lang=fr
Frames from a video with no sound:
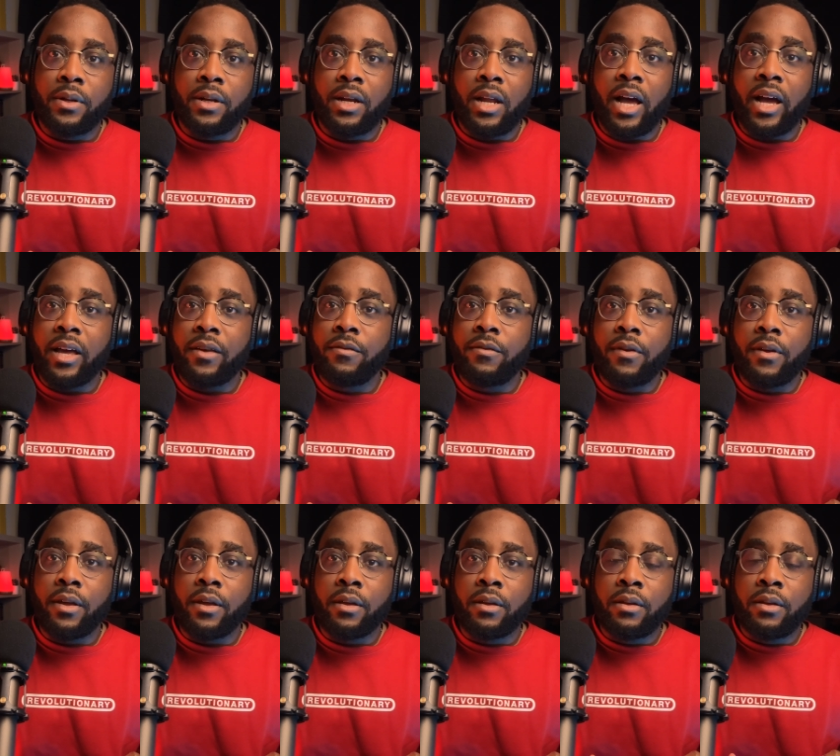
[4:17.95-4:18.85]

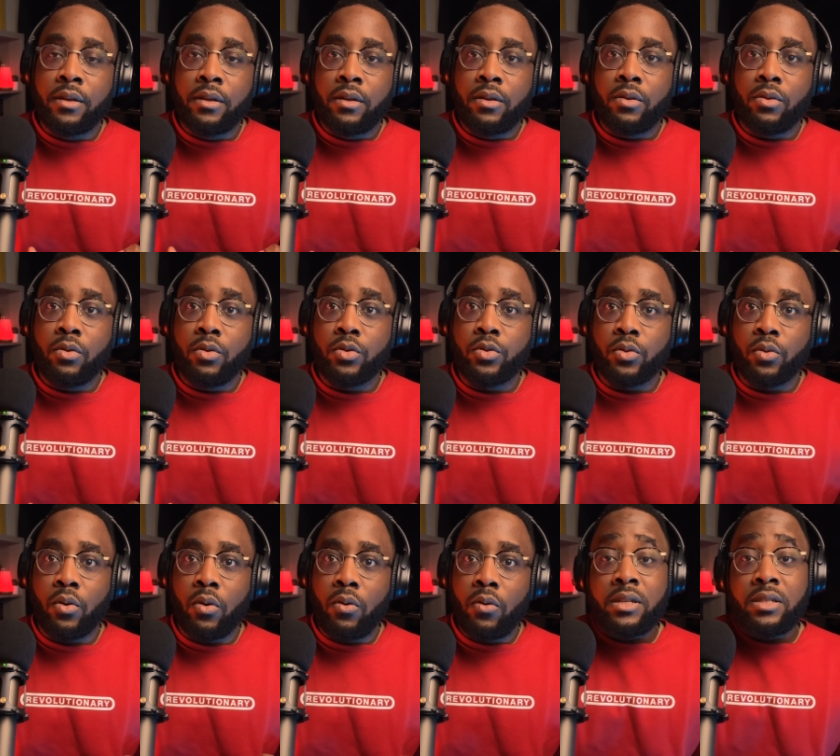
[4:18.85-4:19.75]
l'arrivée de ce
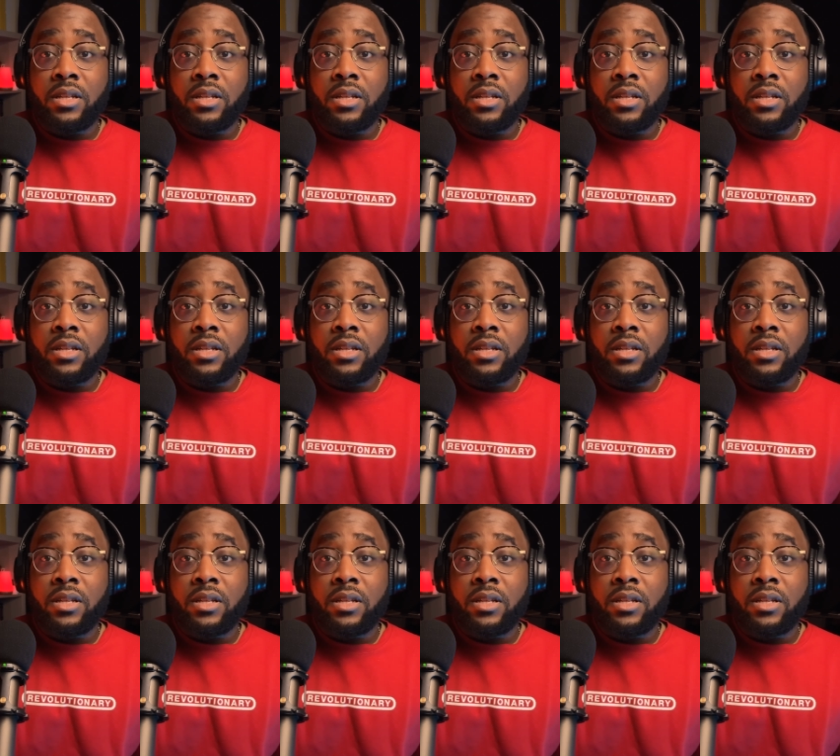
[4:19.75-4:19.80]
rond.